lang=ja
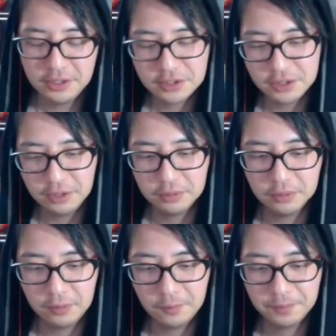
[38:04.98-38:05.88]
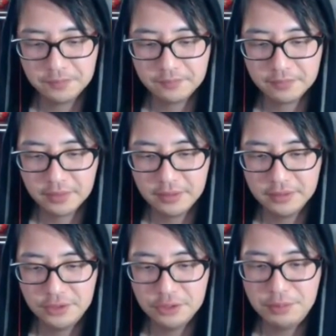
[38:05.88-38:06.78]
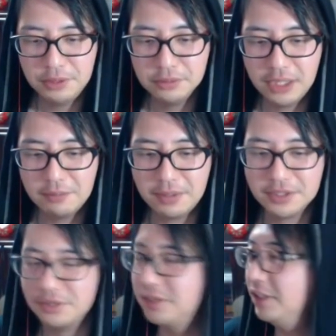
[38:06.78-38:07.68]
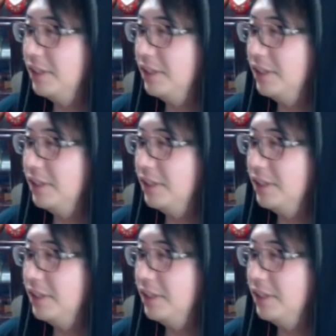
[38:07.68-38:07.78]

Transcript: あれですね、この指のないパズ